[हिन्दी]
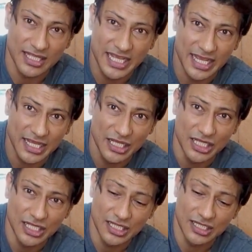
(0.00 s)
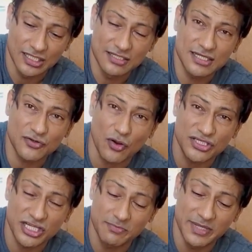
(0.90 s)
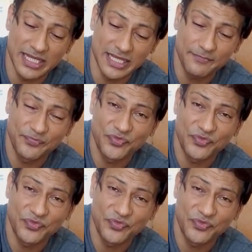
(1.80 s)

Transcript: ये दिस इज़ कॉस्टिंग मी